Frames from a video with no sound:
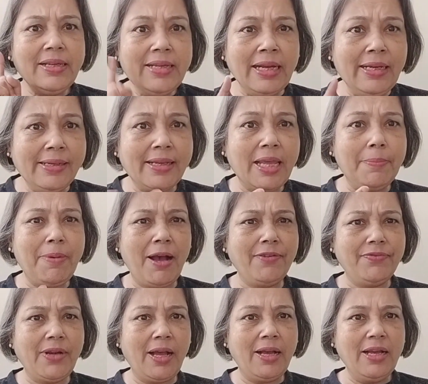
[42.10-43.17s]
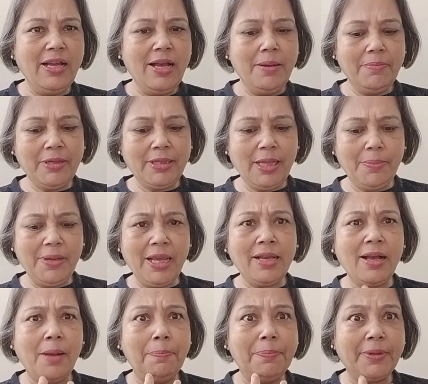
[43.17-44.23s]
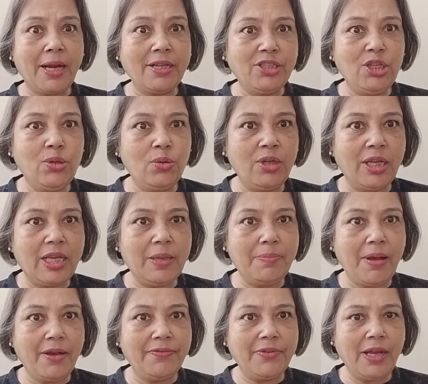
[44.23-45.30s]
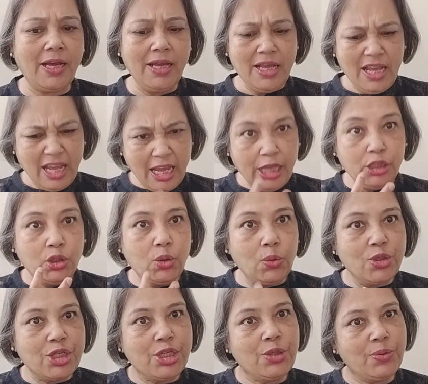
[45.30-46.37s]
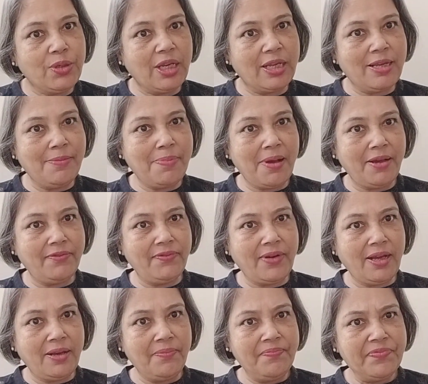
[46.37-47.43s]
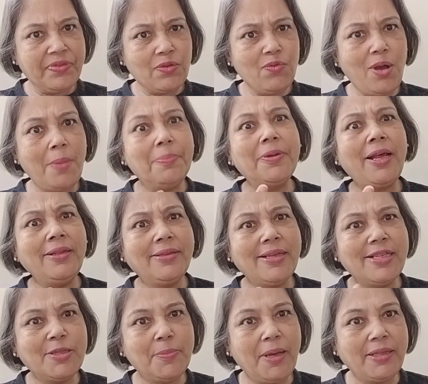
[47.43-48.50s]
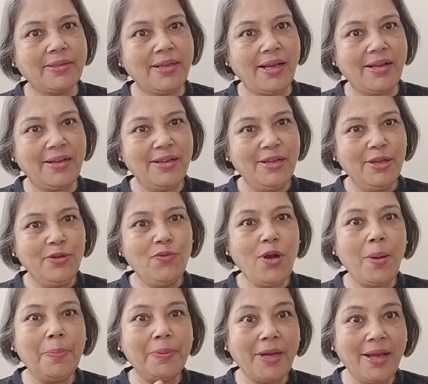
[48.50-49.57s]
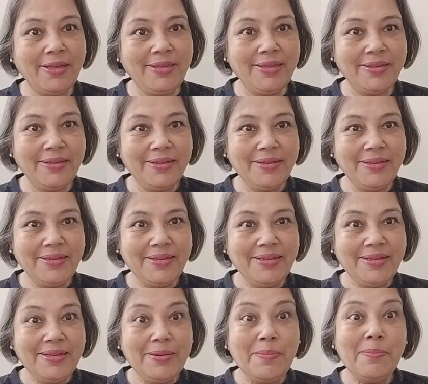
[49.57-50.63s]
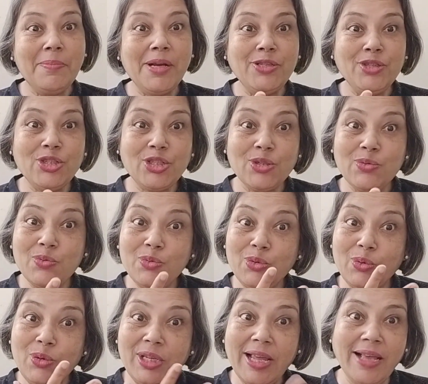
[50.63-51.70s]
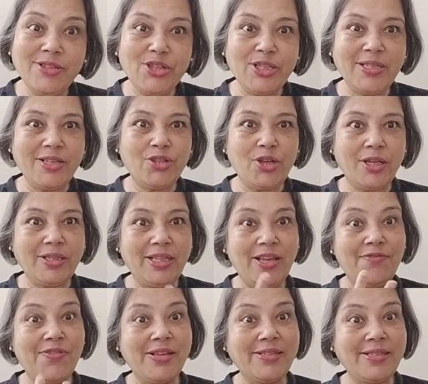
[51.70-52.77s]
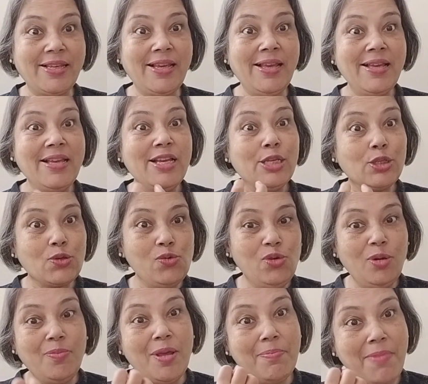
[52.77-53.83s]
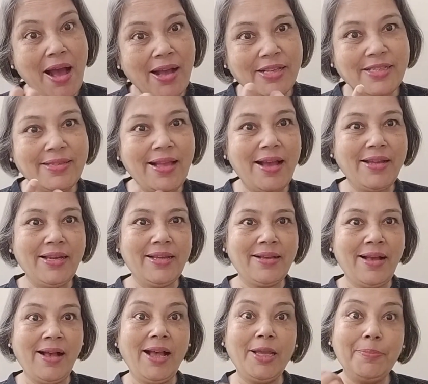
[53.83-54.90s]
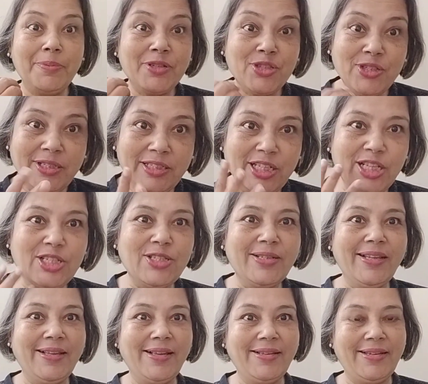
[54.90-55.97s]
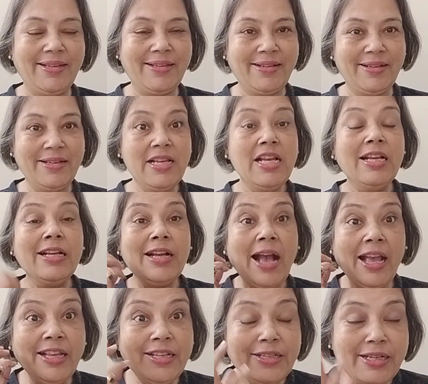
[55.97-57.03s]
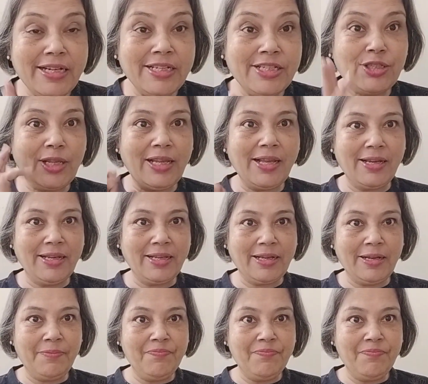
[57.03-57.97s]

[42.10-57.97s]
गिल्ट की भावना मतलब एक अपराधी होने की भावना एक दोषी होने की भावना वो अपराध किस बात का वो अपराध मंच दुनिया जैसा चाहती है वैसे स्कूल में मार्क्स ना आने का हाई परसेंटेज नहीं आने का हाई ग्रेड्स नहीं आने का